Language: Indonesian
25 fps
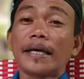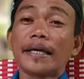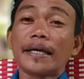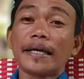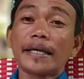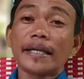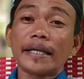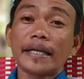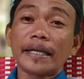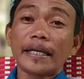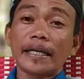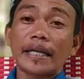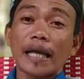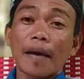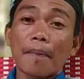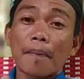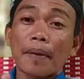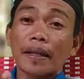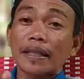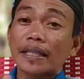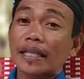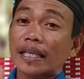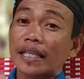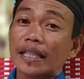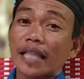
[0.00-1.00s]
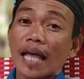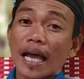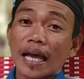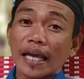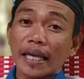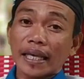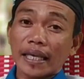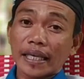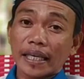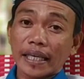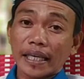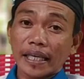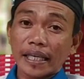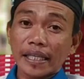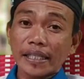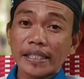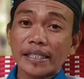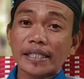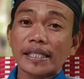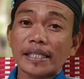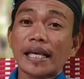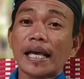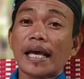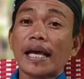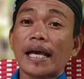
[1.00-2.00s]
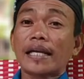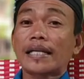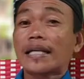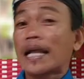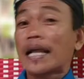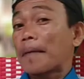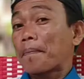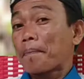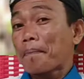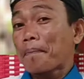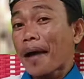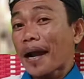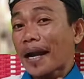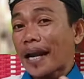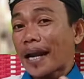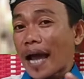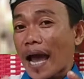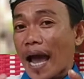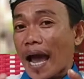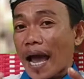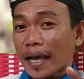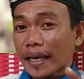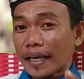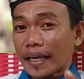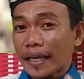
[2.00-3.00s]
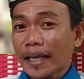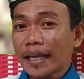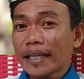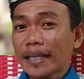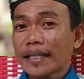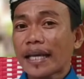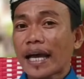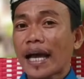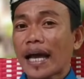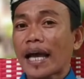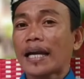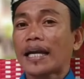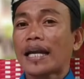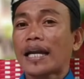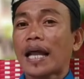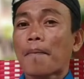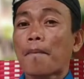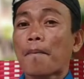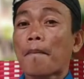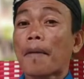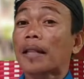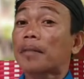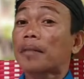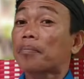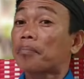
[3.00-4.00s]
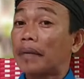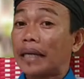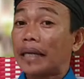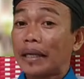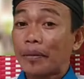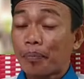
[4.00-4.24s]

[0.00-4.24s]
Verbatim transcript: ini dapat kita kikis dan pada akhirnya dapat